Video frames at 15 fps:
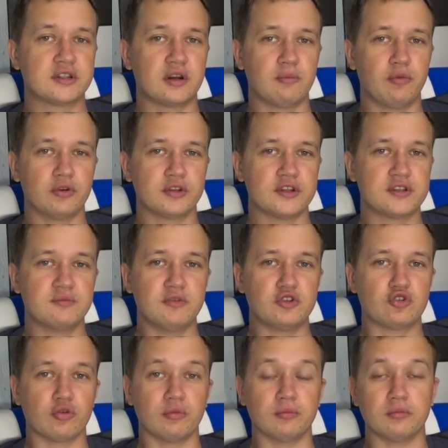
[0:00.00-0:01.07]
работы с
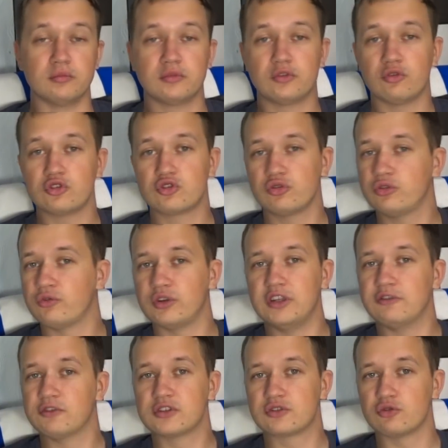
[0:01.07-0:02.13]
мячом тоже у него
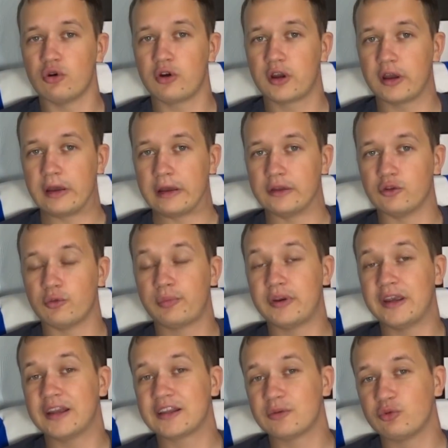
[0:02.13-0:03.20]
невысокая, но
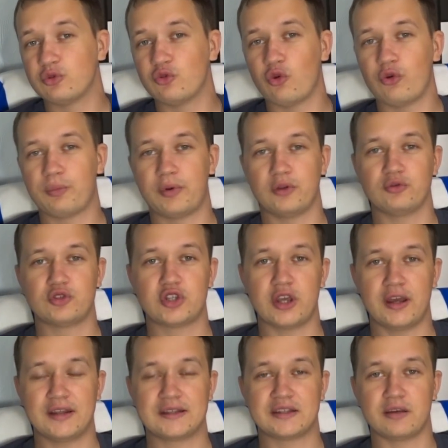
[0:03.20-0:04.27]
при этом у него
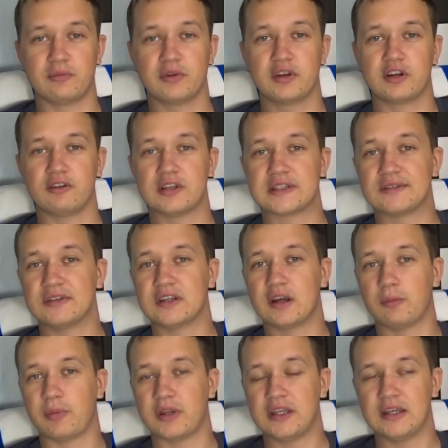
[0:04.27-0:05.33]
получается обыгрывать своих
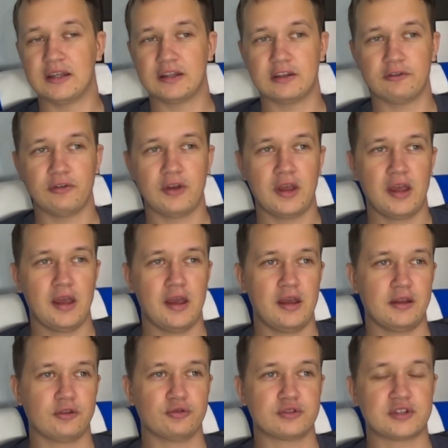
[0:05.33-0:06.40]
оппонентов.
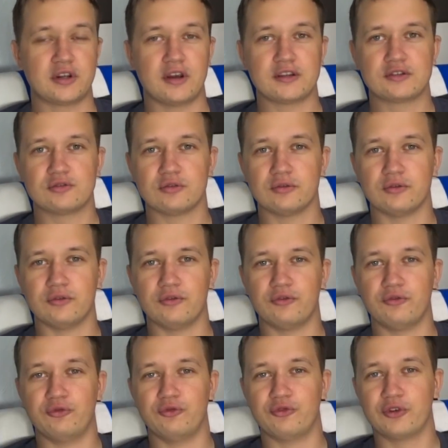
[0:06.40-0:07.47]
Тут сразу
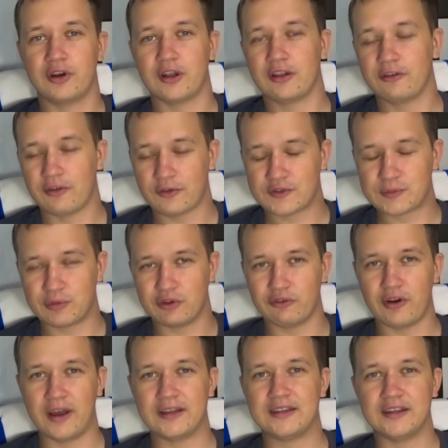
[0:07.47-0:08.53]
в голове
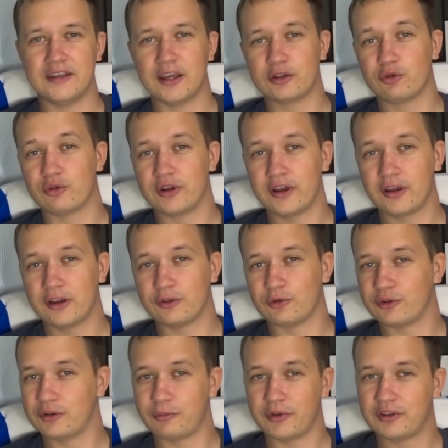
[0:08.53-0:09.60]
всплывает Яя Туре,
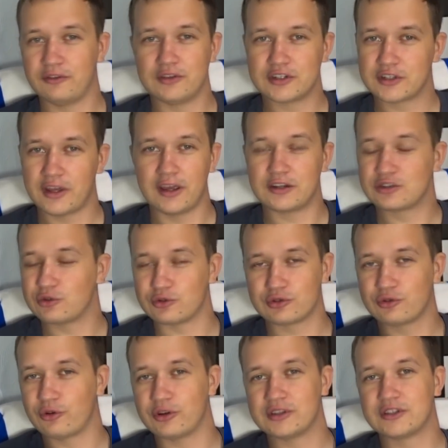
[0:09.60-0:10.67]
который подтверждает, что
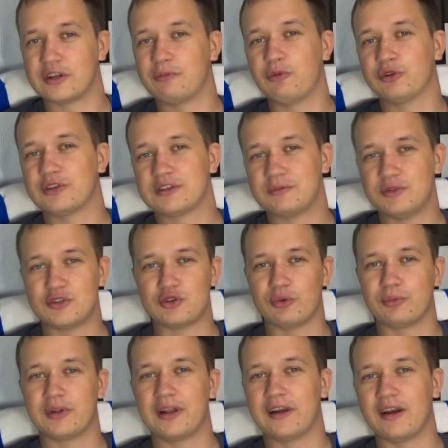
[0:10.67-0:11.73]
скорость работы с
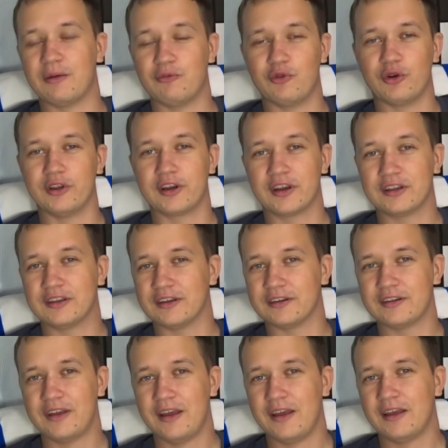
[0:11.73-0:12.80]
мячом для обводок
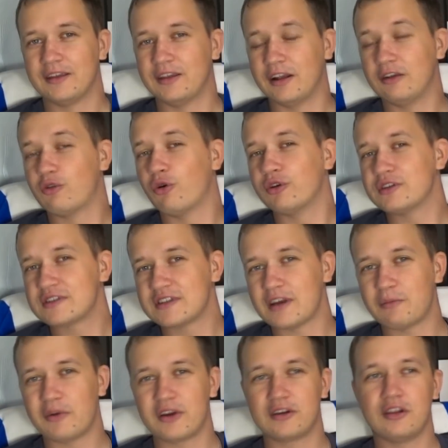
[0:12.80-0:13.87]
это далеко не
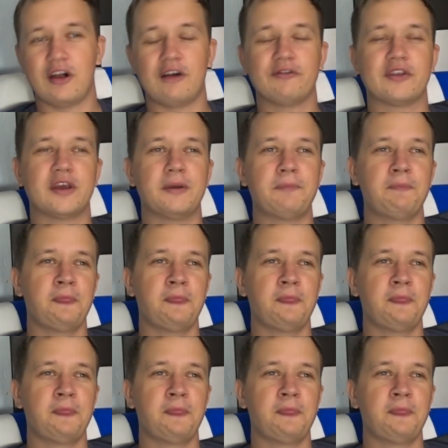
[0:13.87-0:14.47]
самое главное.